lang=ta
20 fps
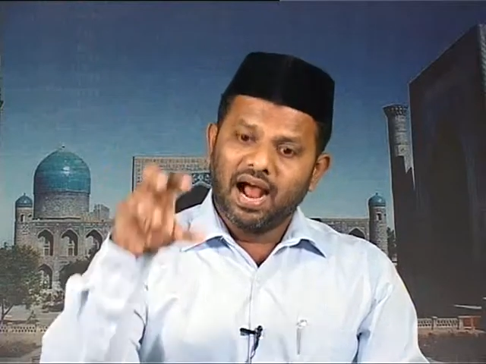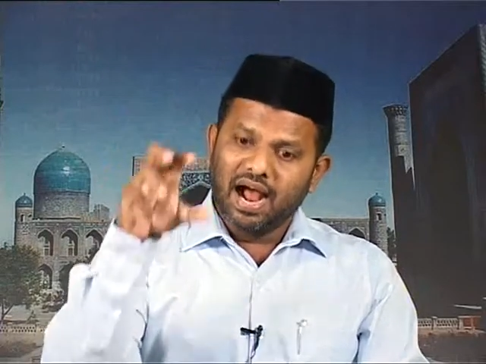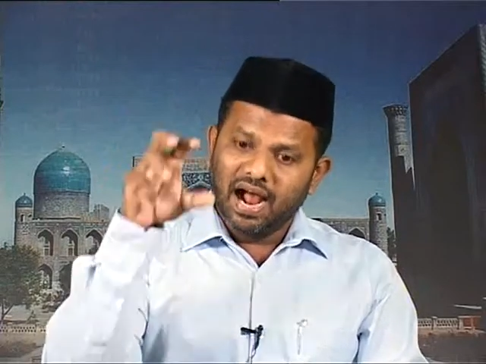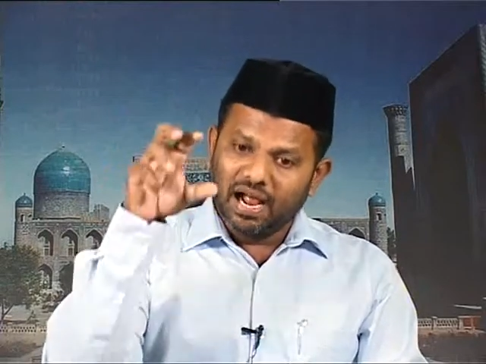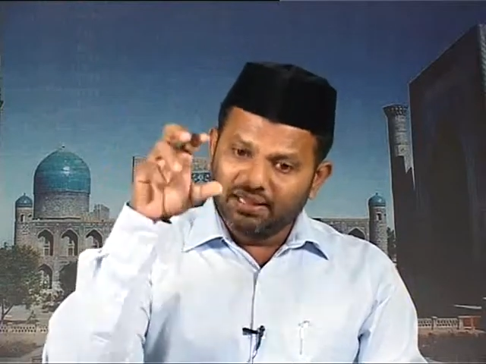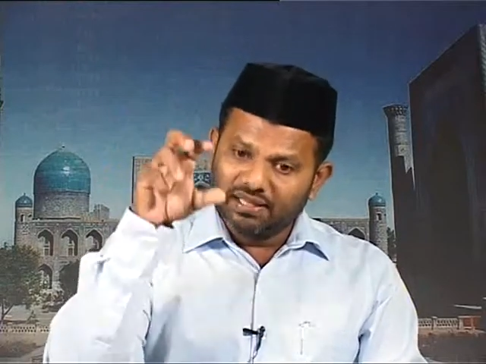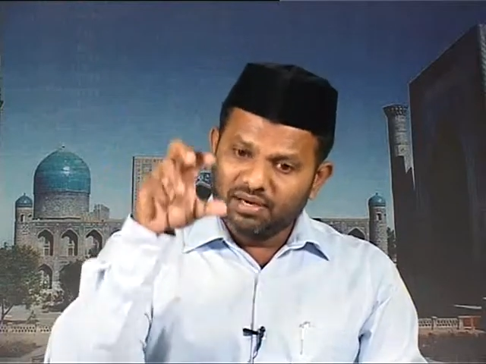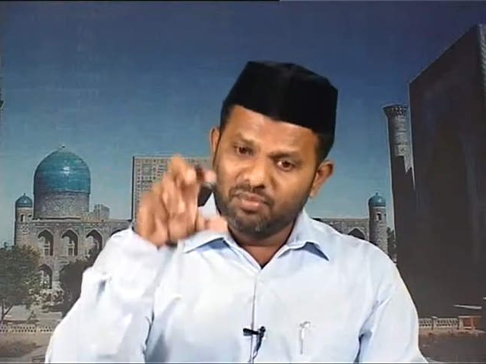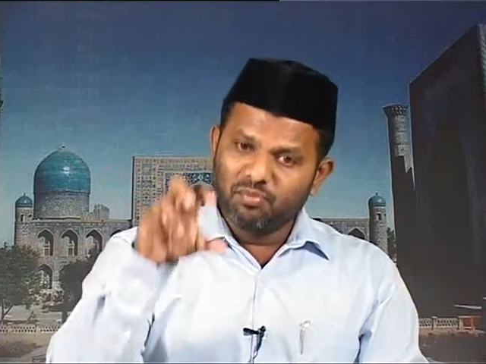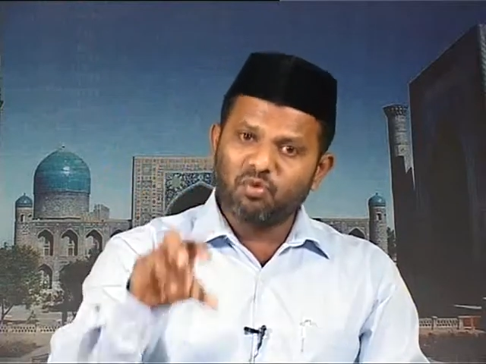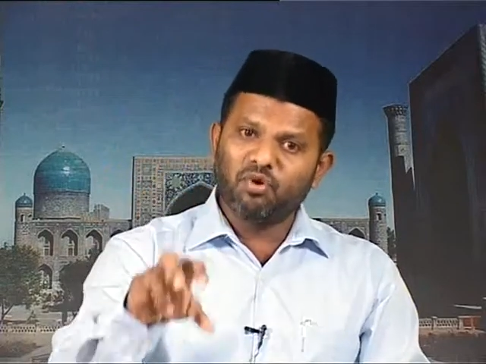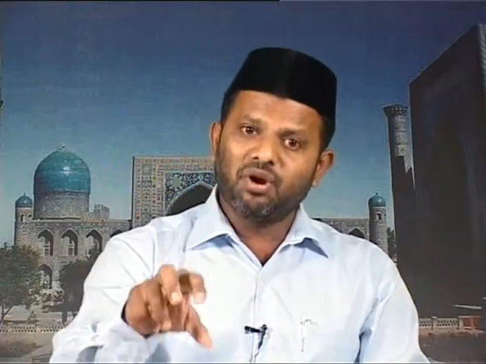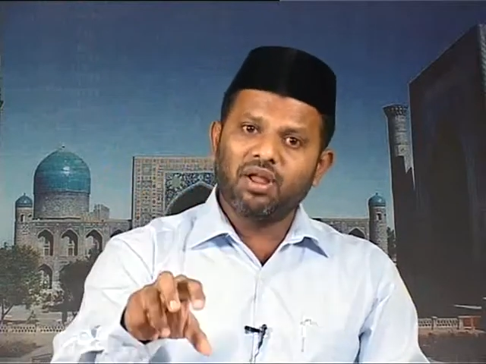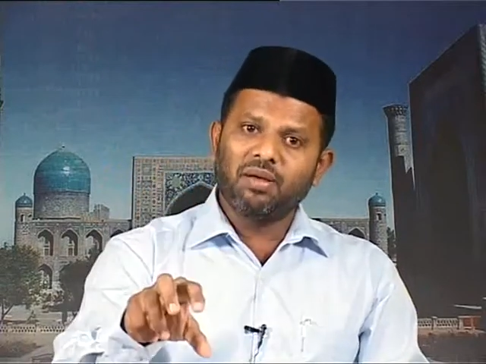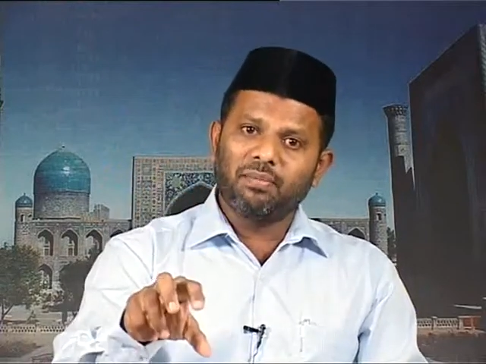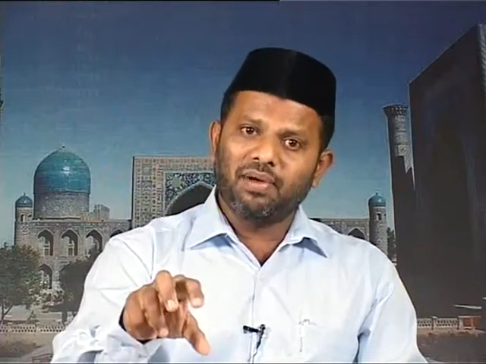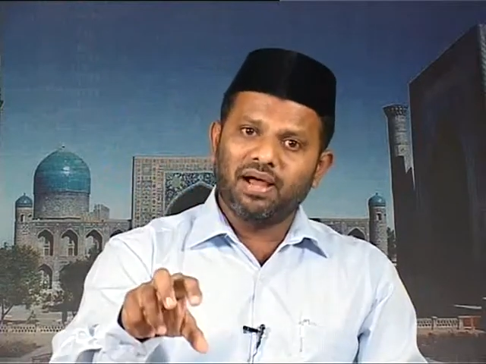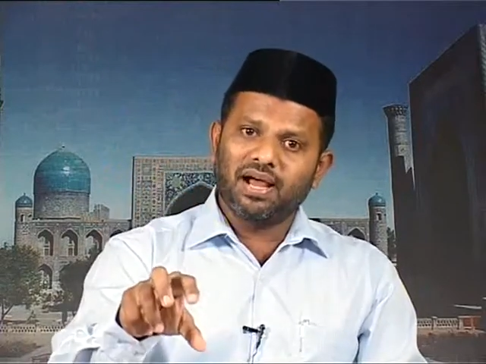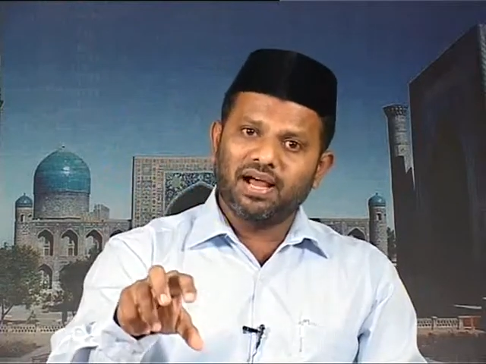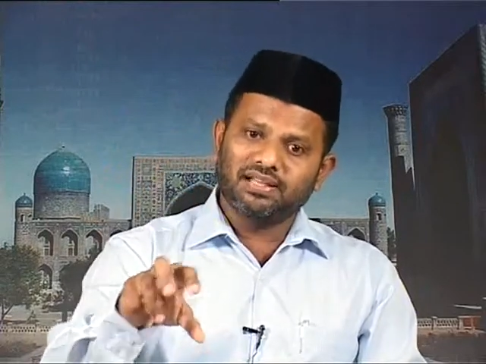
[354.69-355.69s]
அதன்
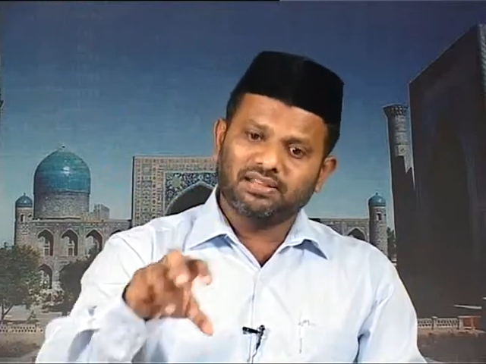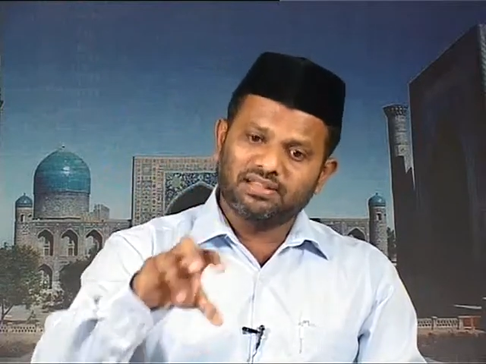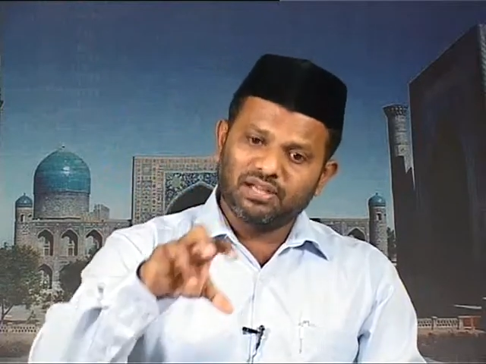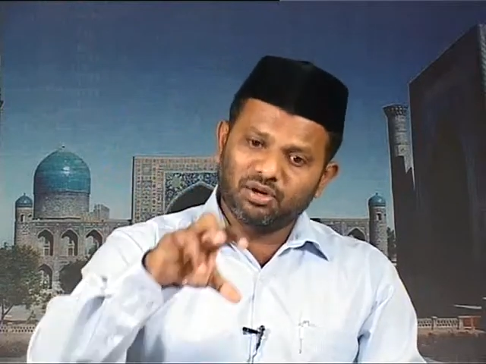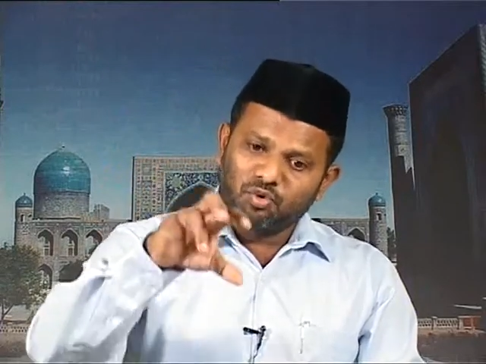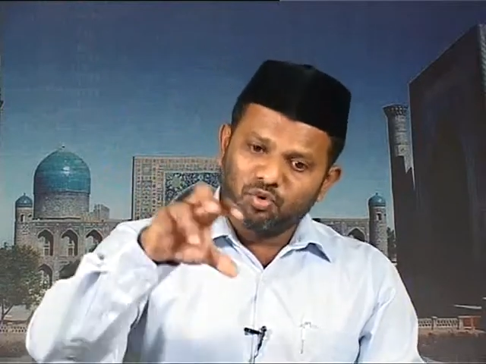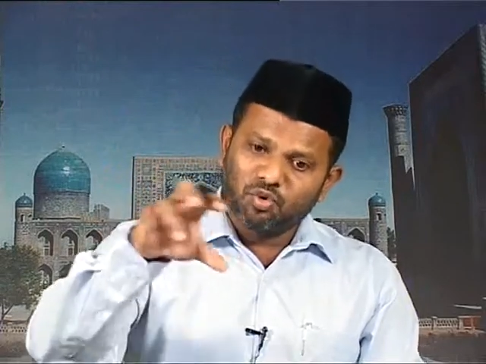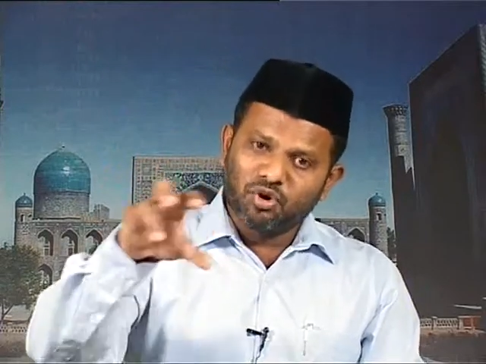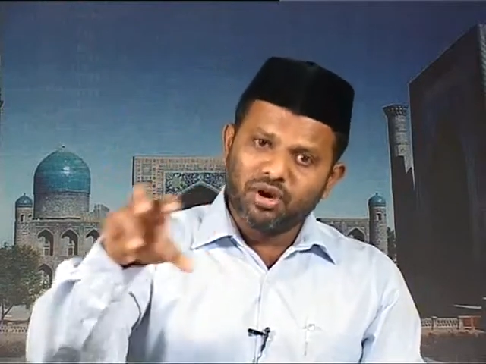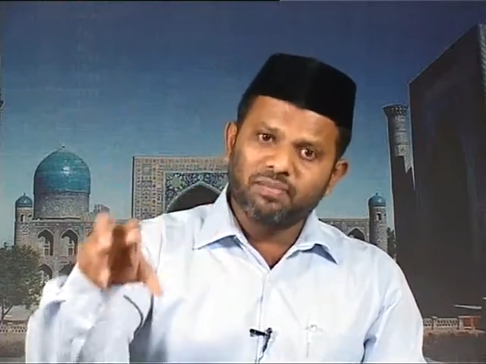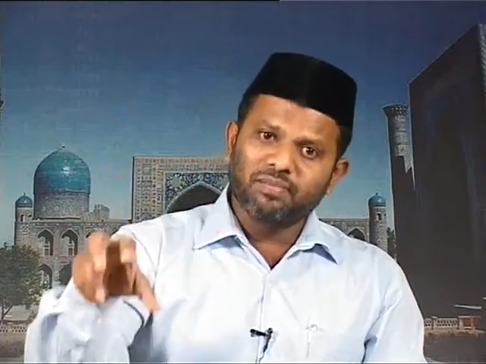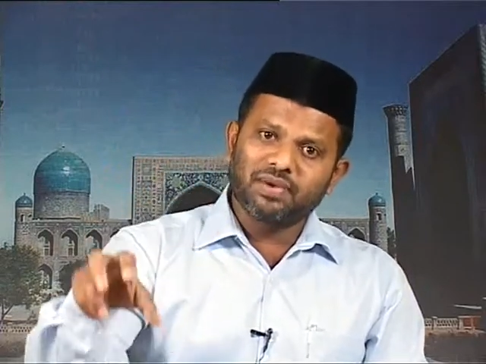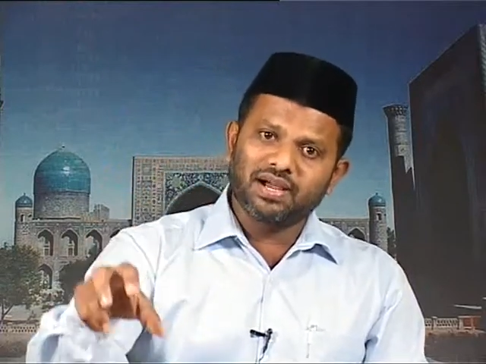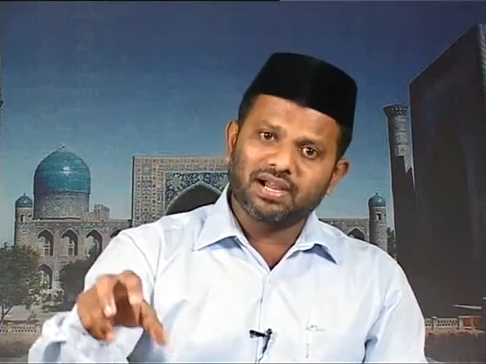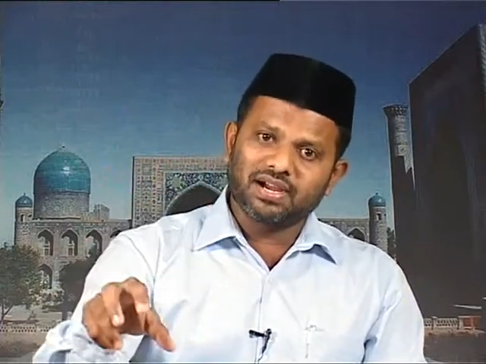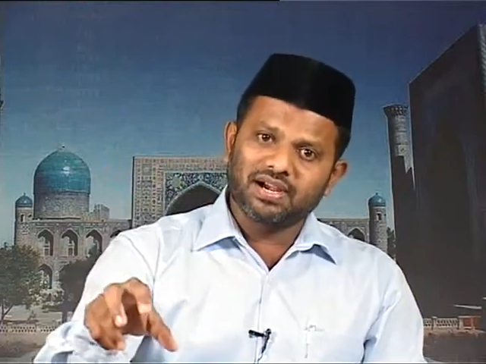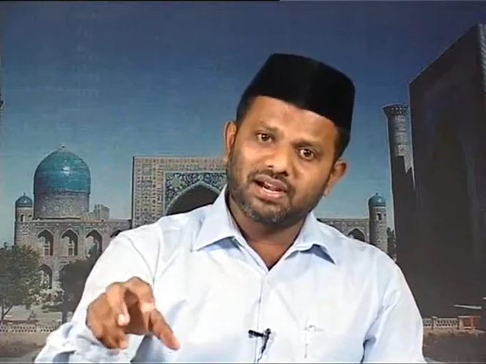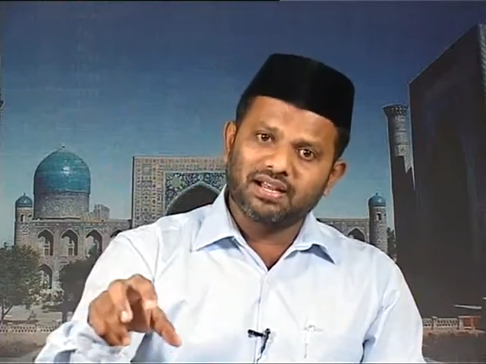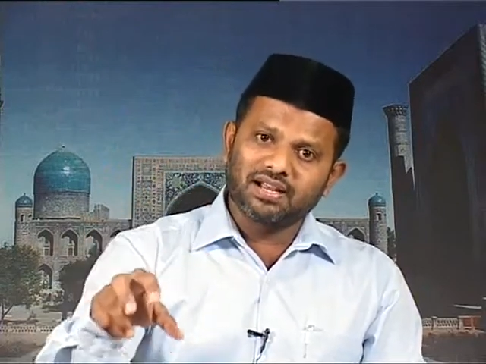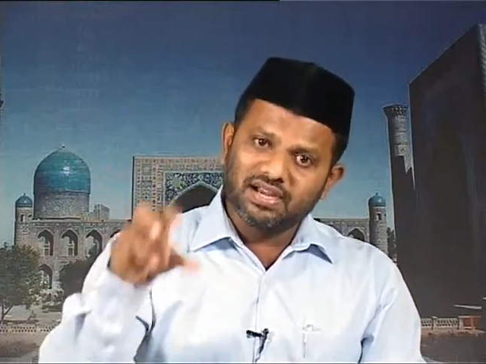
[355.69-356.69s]
மூலமாக தன்
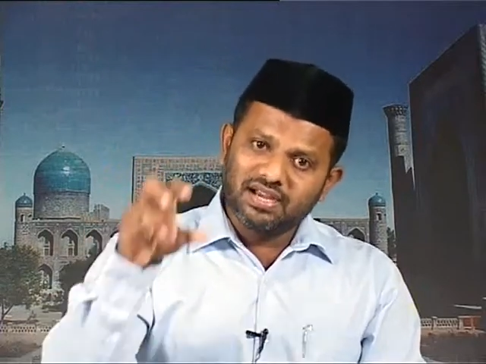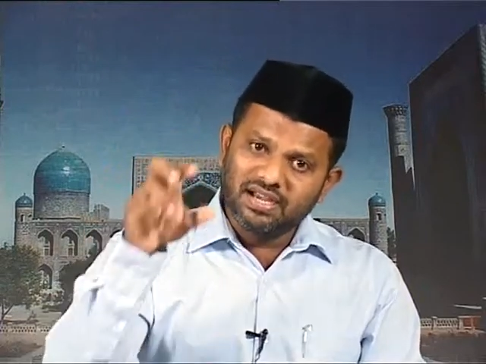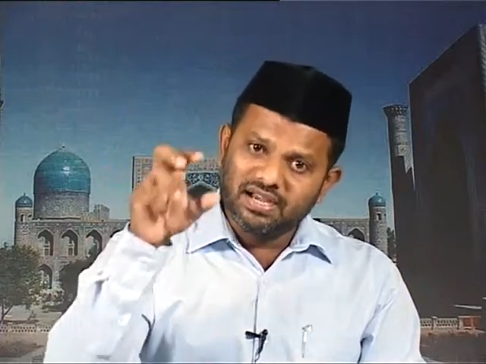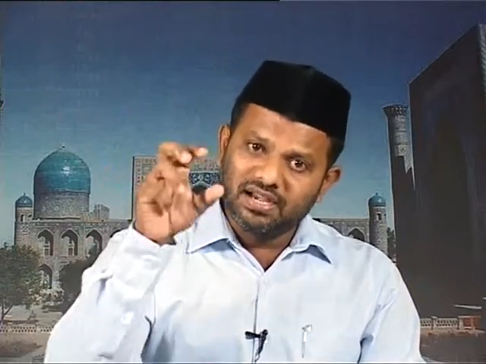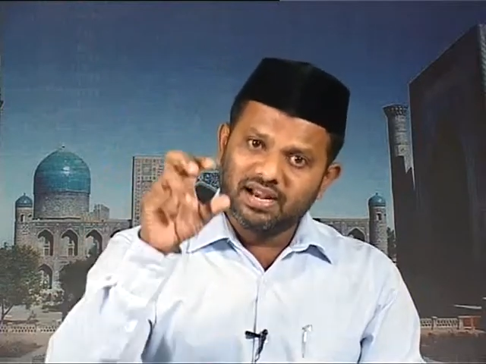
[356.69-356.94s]
குடிமக்களுக்கு